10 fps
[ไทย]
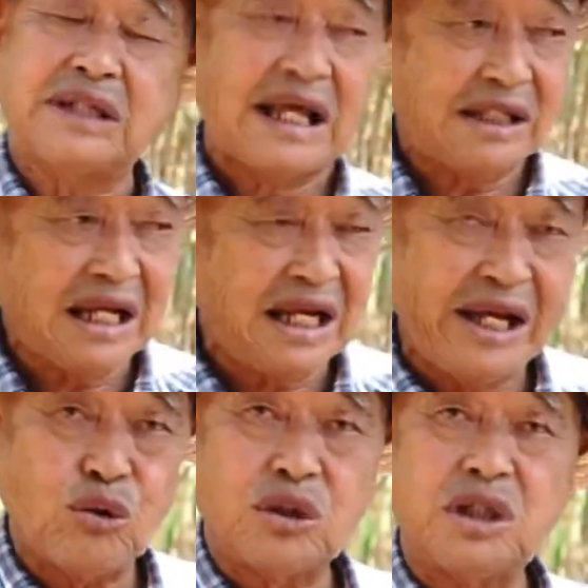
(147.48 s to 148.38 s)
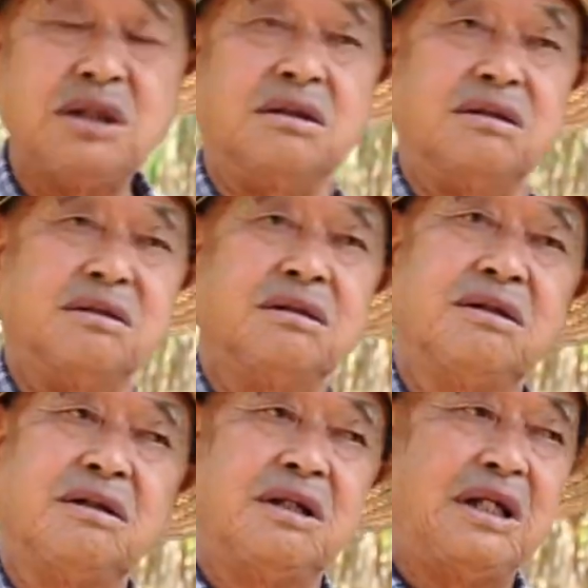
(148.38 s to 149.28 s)
ตัดได้เร็วขึ้น
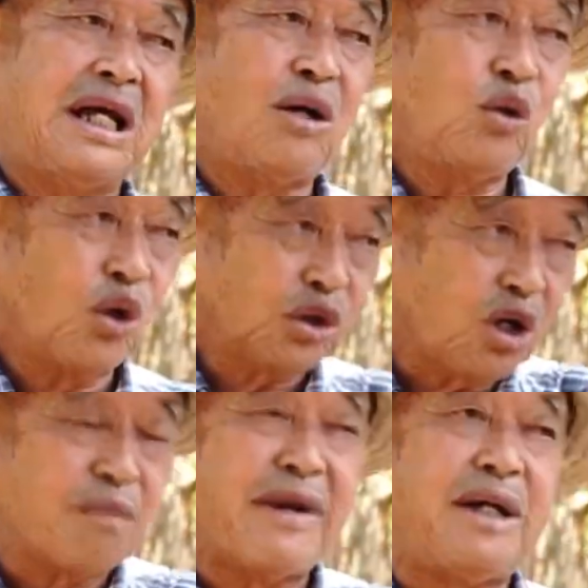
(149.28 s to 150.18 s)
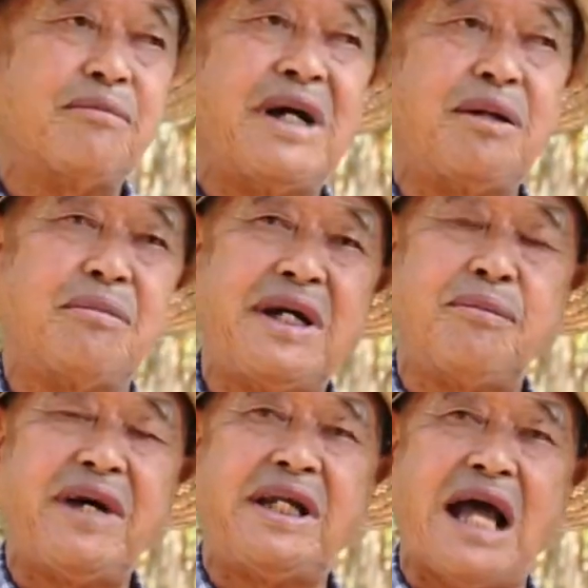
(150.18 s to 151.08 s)
แล้วรถก็ไม่ไม่ไม่
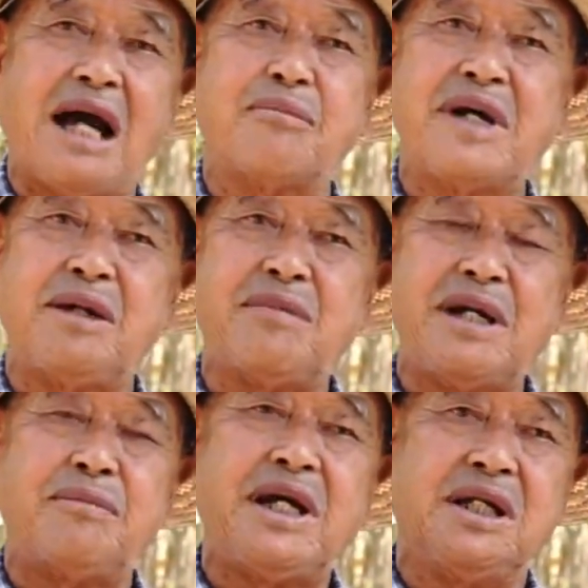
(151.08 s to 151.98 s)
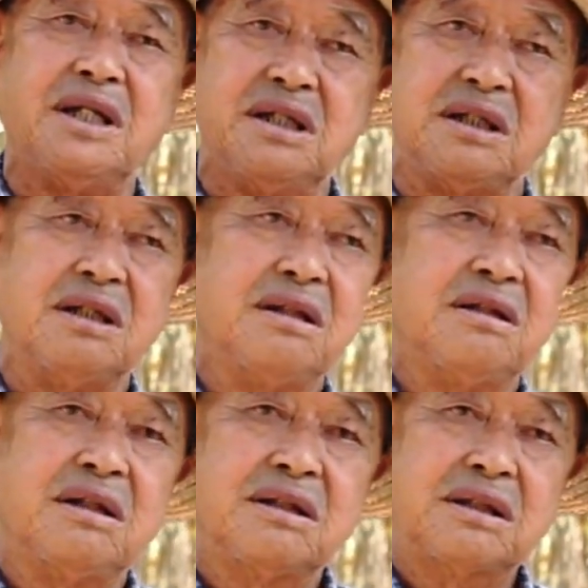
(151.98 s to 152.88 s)
ไม่หนักไม่ไม่ไม่หนืด
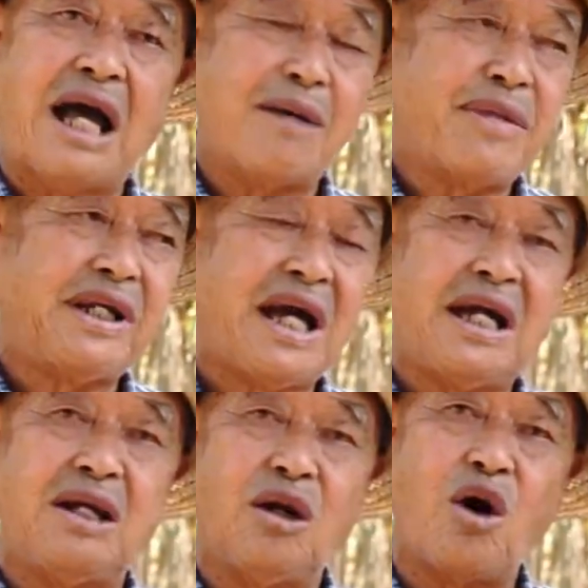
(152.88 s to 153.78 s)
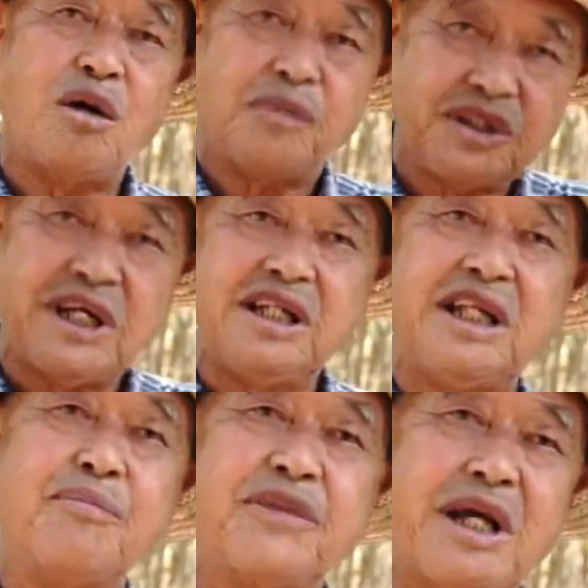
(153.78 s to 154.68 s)
ทำให้ได้ร้อยเปอร์เซ็นต์
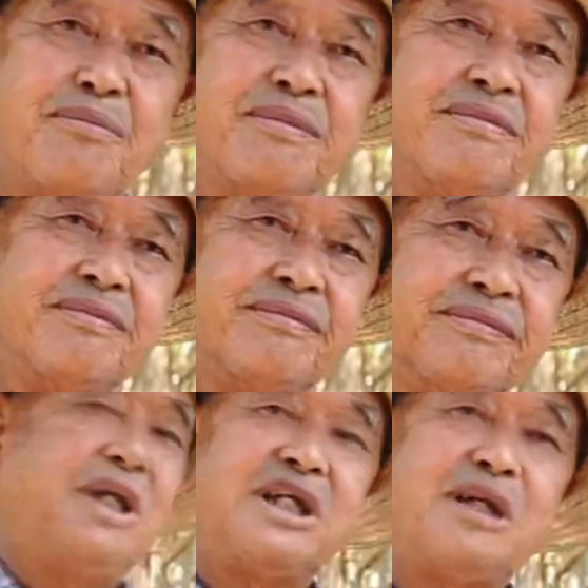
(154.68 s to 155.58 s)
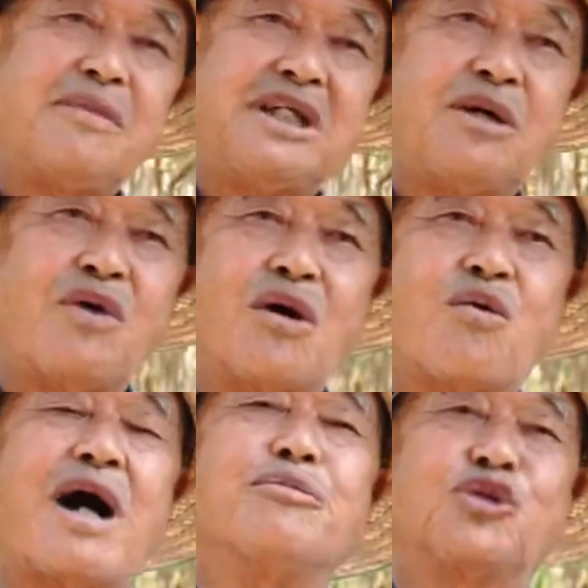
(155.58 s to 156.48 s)
เต็มเต็มอย่างนี้ไม่ใช่ว่า
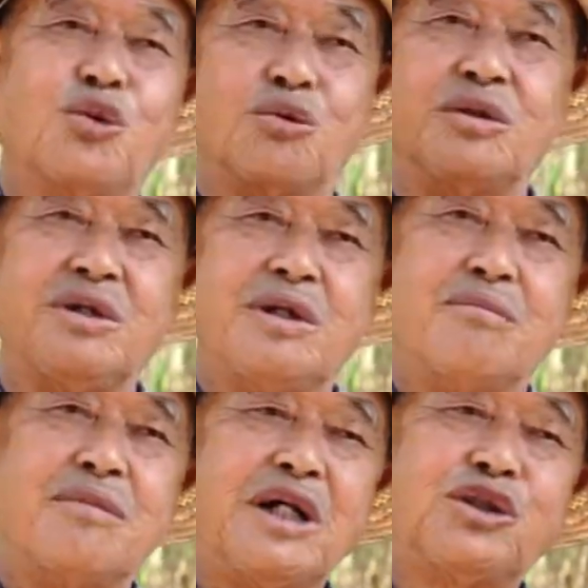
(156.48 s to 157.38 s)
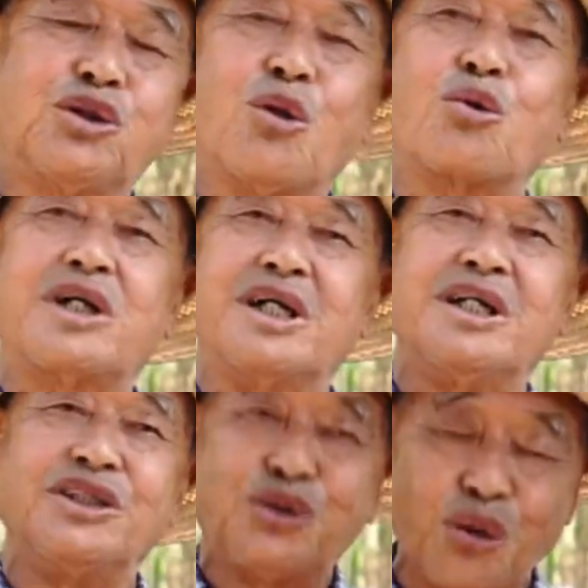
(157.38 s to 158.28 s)
ความสุข มันสุข
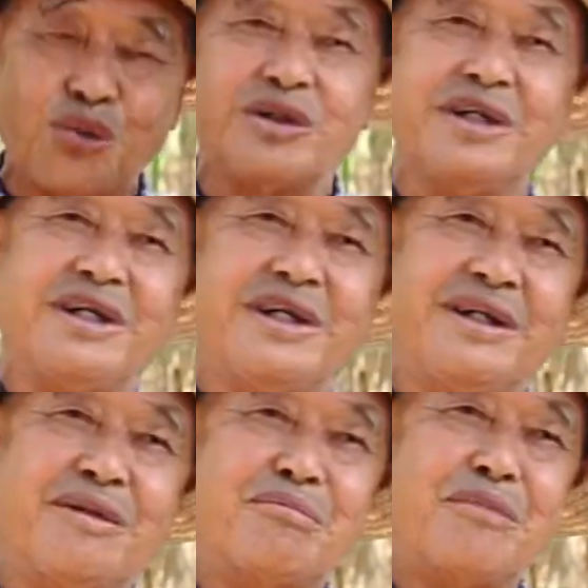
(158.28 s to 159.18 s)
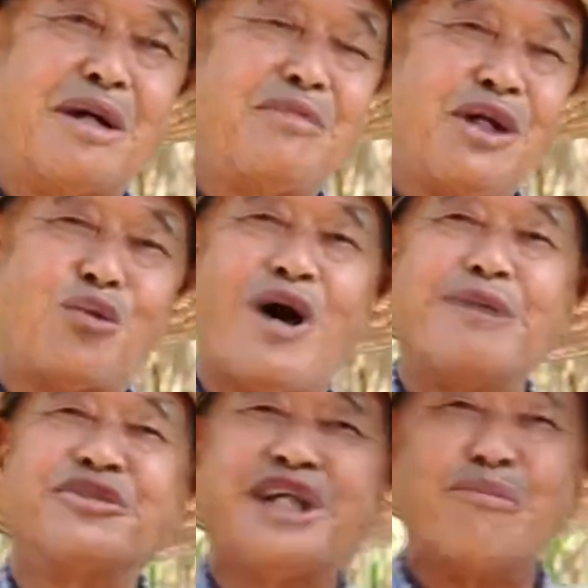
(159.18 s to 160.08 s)
เกินสุข มันมีควา
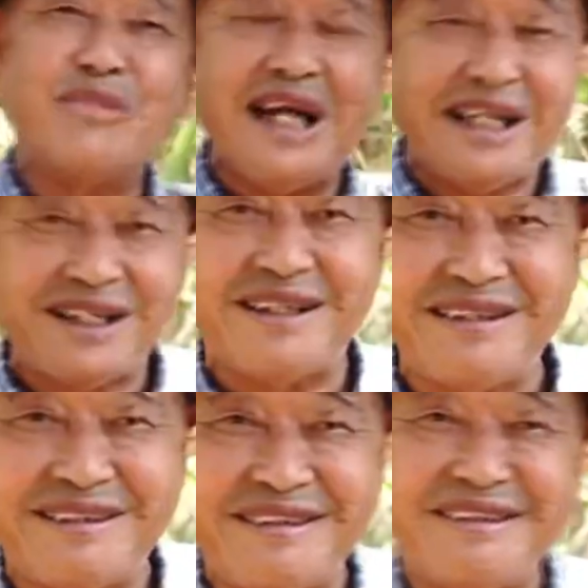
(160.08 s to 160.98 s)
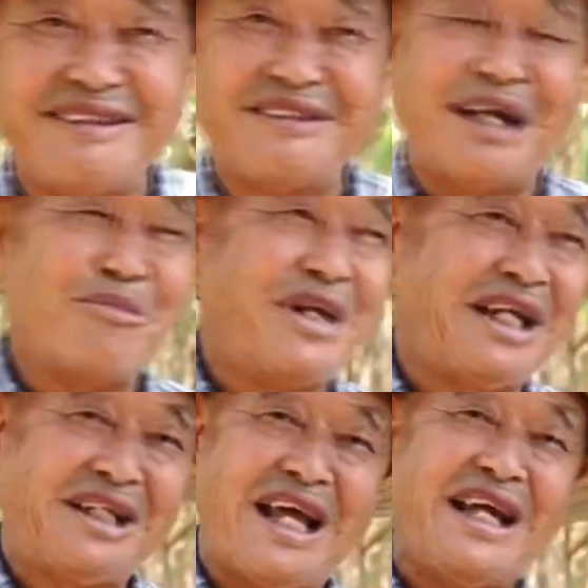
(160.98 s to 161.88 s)
มสำเร็จสำ
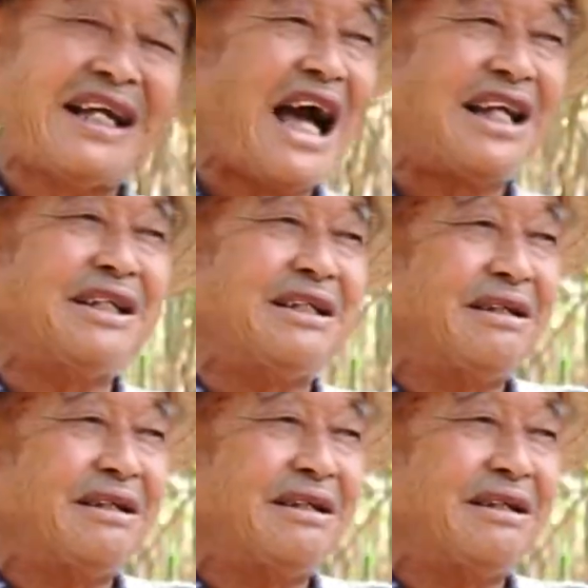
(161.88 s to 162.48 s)
เร็จในการ